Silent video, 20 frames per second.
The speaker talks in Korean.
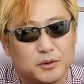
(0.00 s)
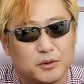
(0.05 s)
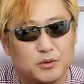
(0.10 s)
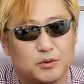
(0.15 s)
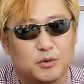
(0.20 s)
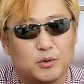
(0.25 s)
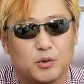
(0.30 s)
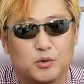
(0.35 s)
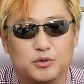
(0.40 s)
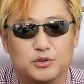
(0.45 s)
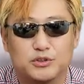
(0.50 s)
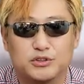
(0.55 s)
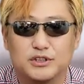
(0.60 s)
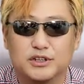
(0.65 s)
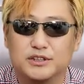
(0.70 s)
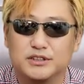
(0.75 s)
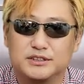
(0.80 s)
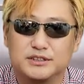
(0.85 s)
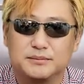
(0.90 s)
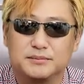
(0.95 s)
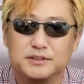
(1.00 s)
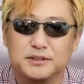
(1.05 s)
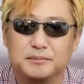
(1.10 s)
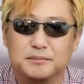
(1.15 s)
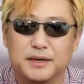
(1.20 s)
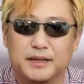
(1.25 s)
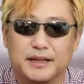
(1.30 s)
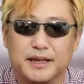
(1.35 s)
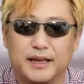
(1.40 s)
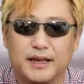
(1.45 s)
5, 6년? 10년
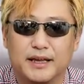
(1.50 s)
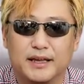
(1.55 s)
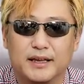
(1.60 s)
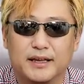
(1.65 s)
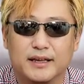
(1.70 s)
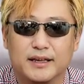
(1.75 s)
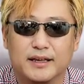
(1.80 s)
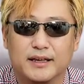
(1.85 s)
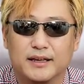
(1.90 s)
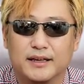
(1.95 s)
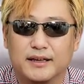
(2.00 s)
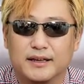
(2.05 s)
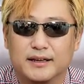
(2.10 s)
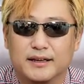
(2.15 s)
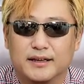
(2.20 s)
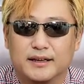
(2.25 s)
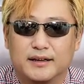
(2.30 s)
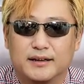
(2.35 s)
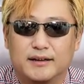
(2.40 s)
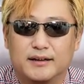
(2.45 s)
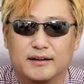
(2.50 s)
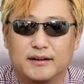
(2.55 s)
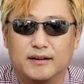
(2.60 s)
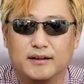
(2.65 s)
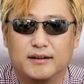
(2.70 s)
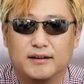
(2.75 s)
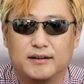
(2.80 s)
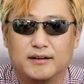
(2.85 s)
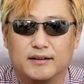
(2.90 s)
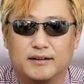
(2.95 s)
만에
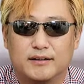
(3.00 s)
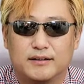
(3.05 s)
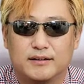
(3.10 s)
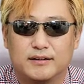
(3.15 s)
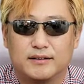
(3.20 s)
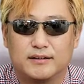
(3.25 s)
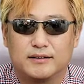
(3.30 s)
어,